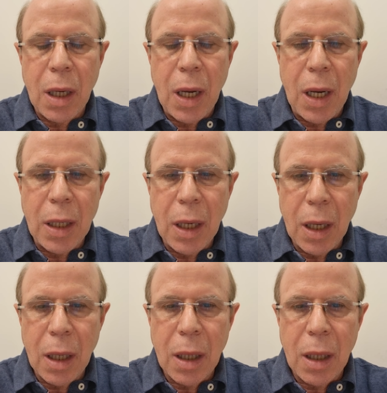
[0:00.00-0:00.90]

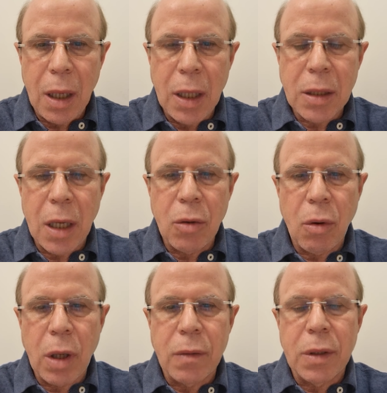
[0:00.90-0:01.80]
على حيت عنده
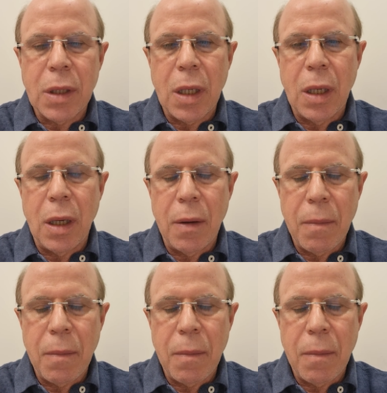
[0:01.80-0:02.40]
في سريع